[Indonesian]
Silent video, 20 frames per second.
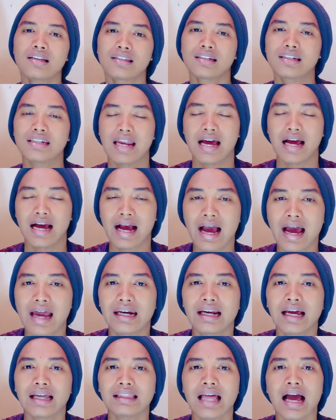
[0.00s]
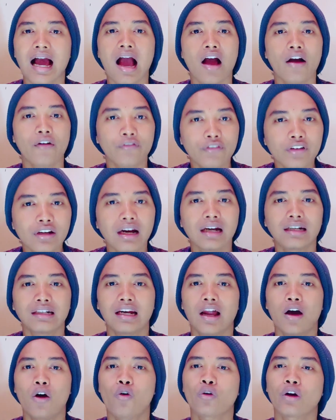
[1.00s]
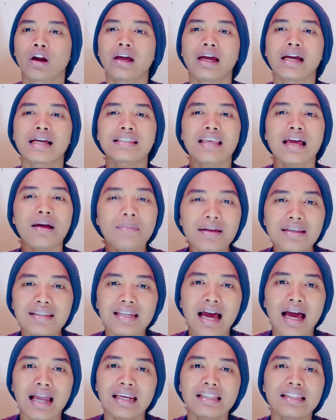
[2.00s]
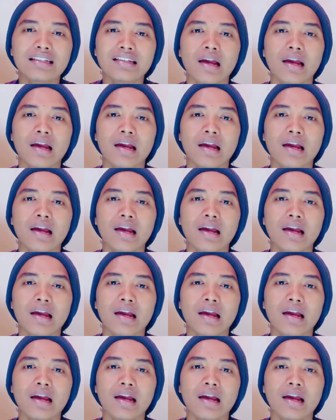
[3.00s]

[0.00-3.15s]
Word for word: Sedangkan kata kafir adalah orang yang sama sekali